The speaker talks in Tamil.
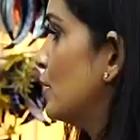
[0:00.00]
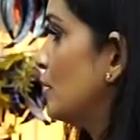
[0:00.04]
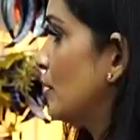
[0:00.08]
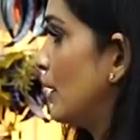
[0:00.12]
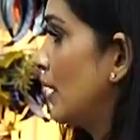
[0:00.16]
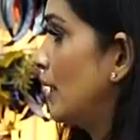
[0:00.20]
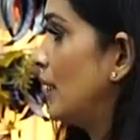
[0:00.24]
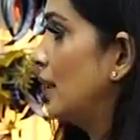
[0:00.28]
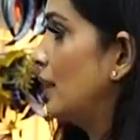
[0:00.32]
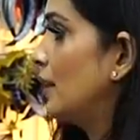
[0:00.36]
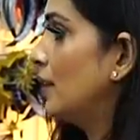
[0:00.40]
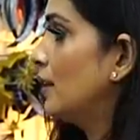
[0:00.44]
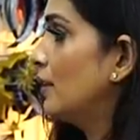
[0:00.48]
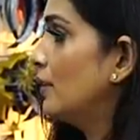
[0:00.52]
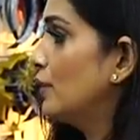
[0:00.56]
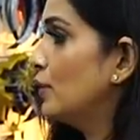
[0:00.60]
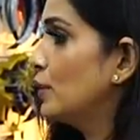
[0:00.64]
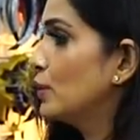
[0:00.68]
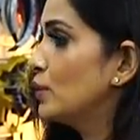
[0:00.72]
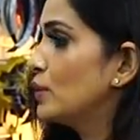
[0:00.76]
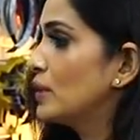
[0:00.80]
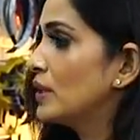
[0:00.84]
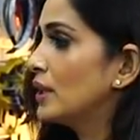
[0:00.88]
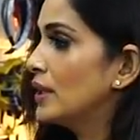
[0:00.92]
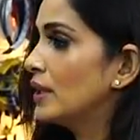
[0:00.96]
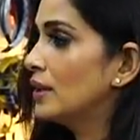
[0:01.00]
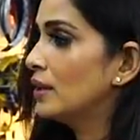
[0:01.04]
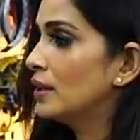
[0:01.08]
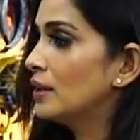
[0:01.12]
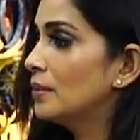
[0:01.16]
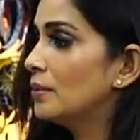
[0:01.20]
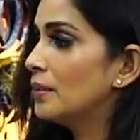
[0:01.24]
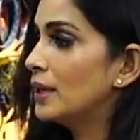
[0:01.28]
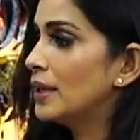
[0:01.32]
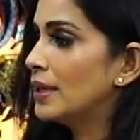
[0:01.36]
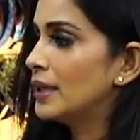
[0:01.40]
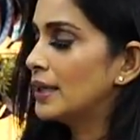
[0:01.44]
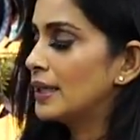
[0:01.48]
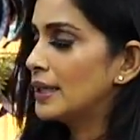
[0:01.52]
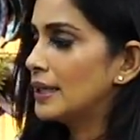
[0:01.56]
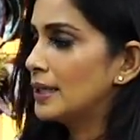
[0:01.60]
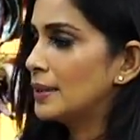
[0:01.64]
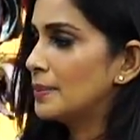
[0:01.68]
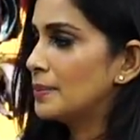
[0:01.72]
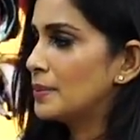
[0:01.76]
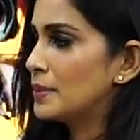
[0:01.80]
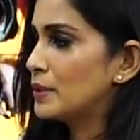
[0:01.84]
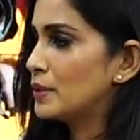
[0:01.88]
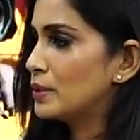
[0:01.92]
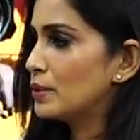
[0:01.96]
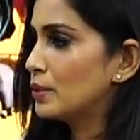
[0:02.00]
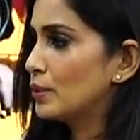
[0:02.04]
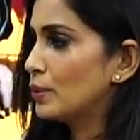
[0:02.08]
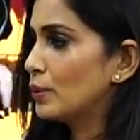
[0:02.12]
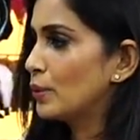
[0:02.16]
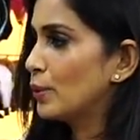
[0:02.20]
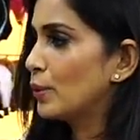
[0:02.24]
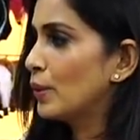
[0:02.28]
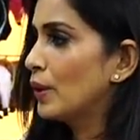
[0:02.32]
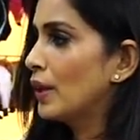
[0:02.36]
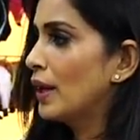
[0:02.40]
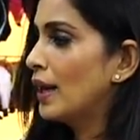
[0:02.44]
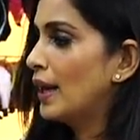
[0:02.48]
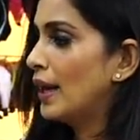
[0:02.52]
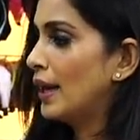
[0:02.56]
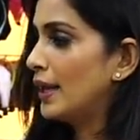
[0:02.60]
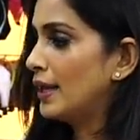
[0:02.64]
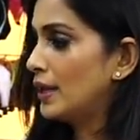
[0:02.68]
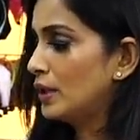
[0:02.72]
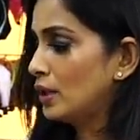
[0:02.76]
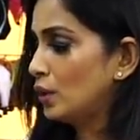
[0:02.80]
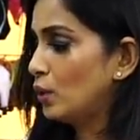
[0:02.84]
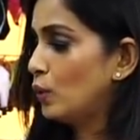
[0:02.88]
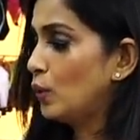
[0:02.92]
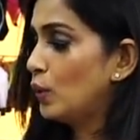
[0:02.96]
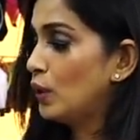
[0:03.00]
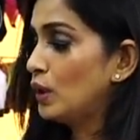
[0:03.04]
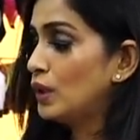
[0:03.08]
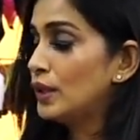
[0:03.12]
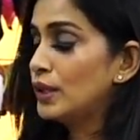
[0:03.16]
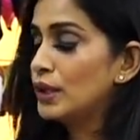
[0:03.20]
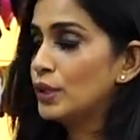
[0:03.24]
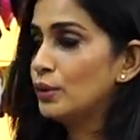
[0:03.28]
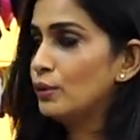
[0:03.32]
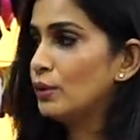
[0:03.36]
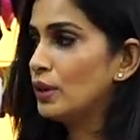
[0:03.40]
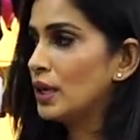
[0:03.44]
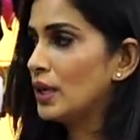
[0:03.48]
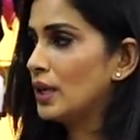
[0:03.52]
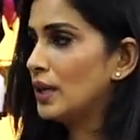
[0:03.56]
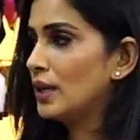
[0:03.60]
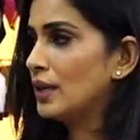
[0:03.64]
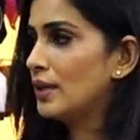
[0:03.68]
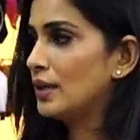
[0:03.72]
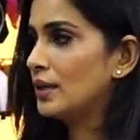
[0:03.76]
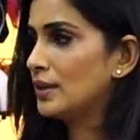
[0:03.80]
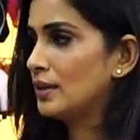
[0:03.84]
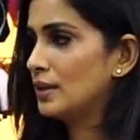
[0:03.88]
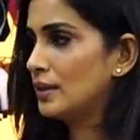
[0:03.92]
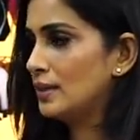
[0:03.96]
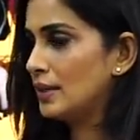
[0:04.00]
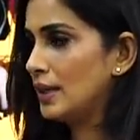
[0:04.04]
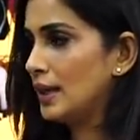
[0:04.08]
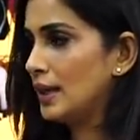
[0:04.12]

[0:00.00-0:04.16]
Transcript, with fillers: ஸோ ஐ லவ் யூஸிங் இந்த மாதிரி கிளிப்ஸ் ஸோ அண்ட் இந்த குவாலிட்டியும் நல்லா இருக்குது